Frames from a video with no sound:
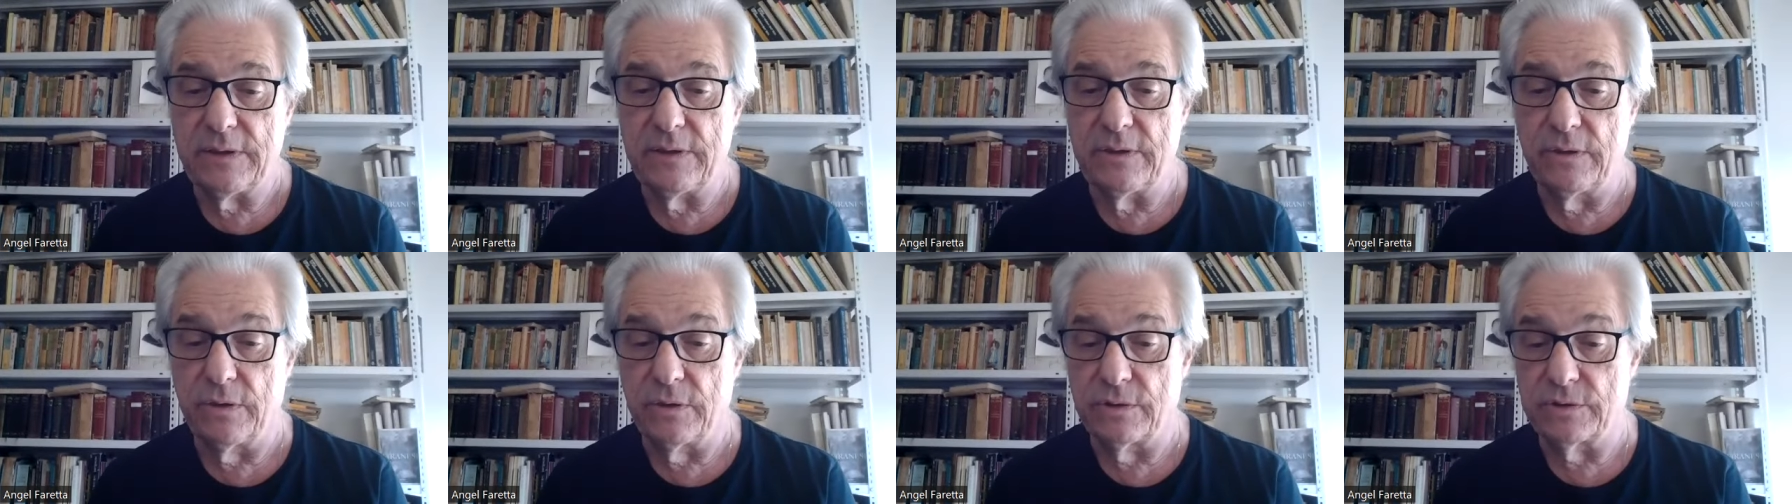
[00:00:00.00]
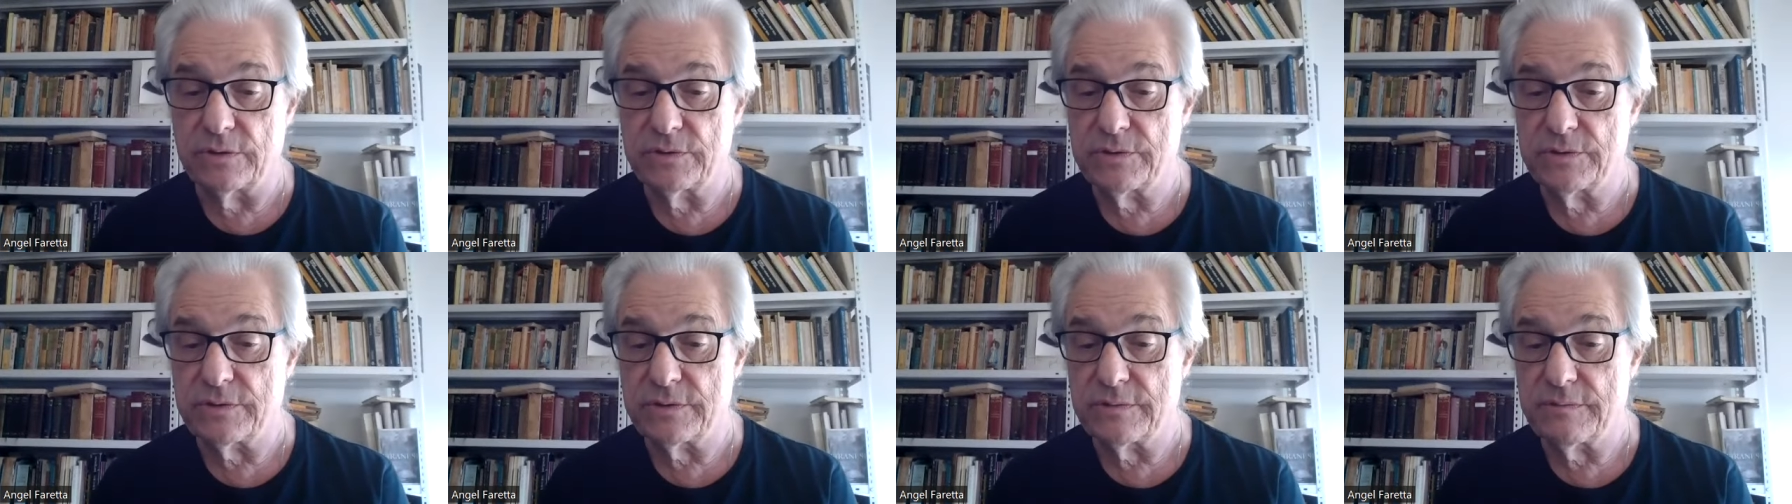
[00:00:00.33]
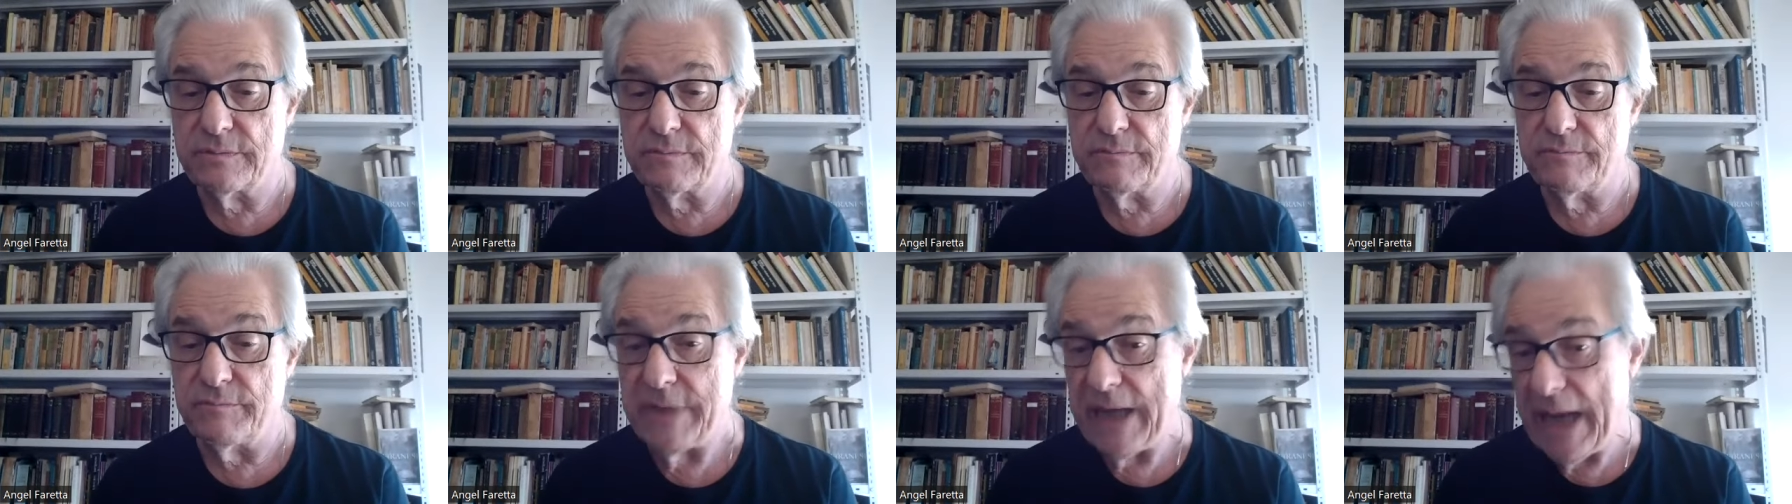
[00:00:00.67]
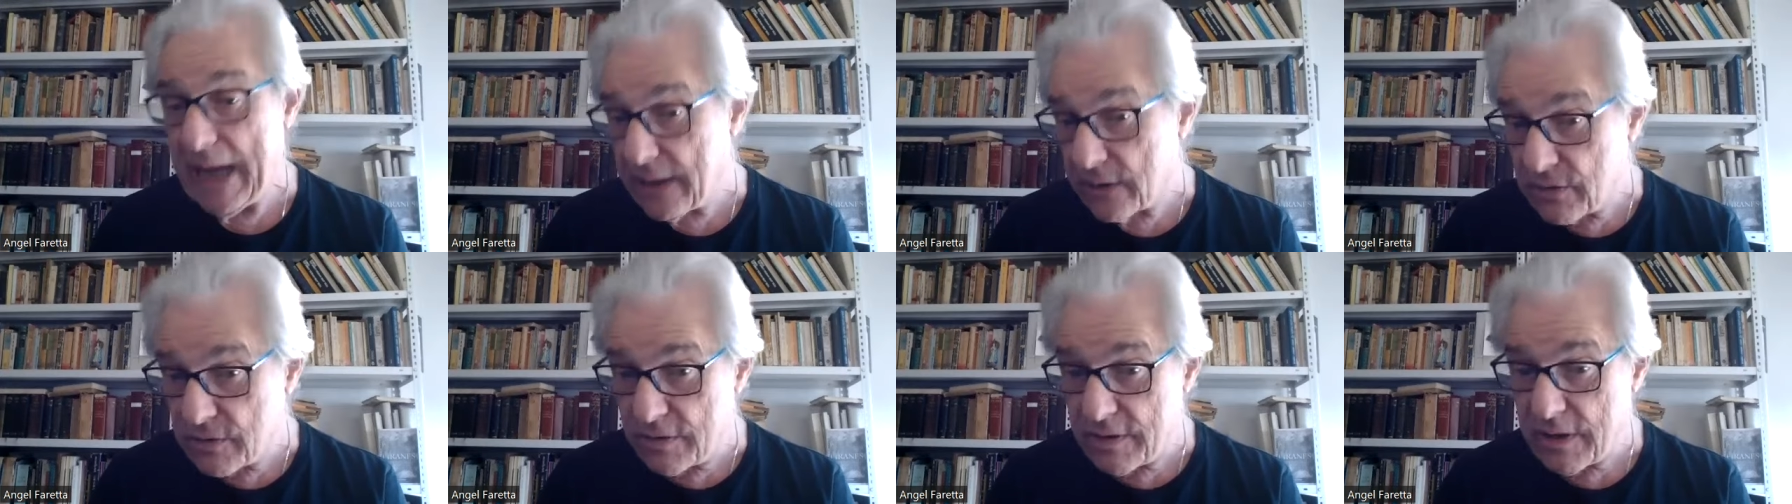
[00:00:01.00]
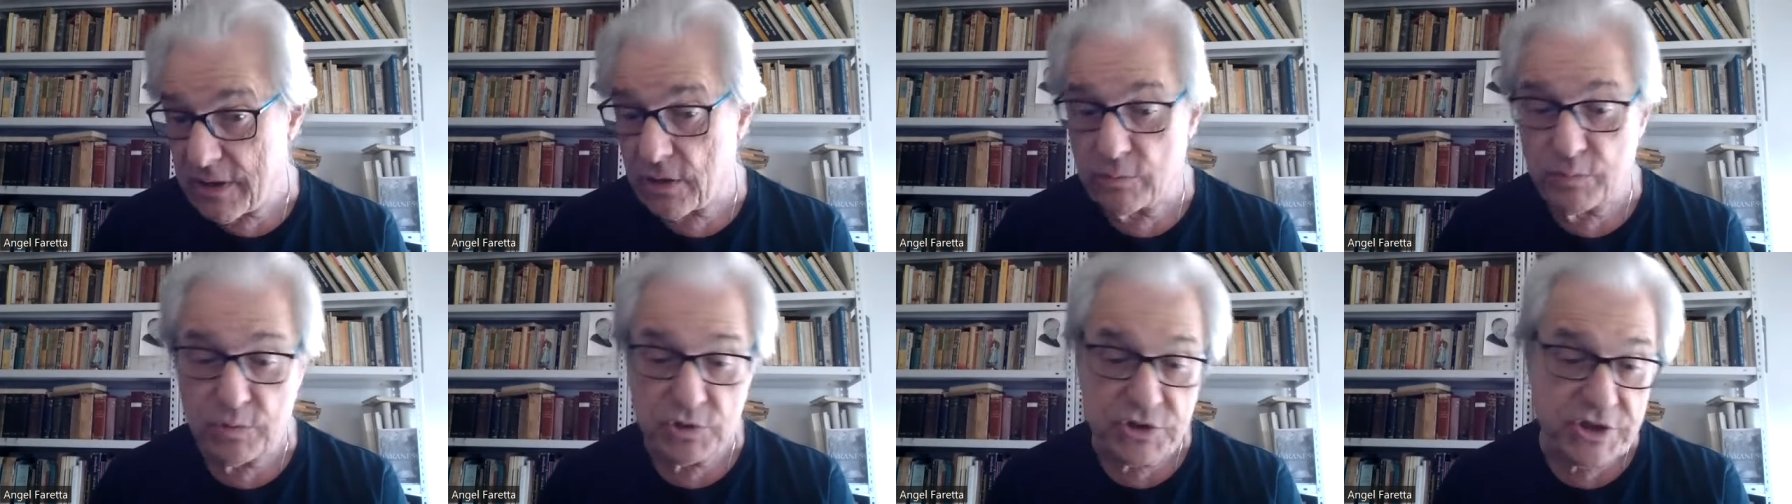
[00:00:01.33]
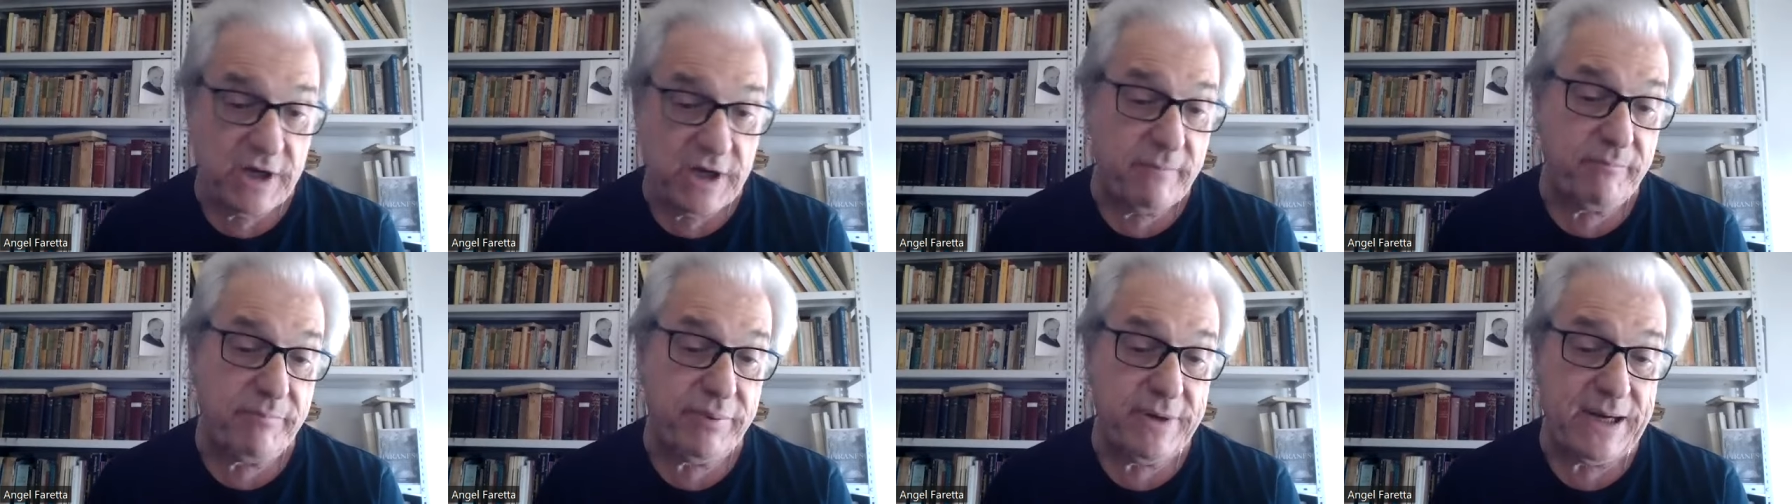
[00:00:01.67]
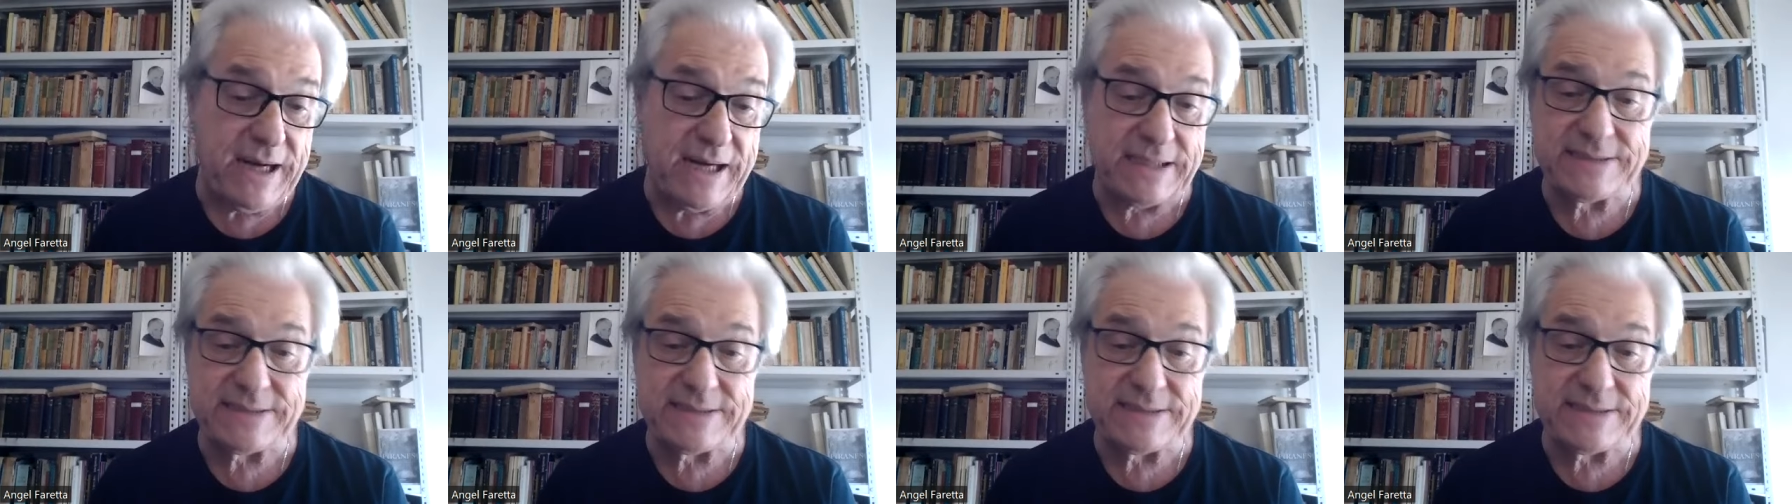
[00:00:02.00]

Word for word: los miércoles, como siempre,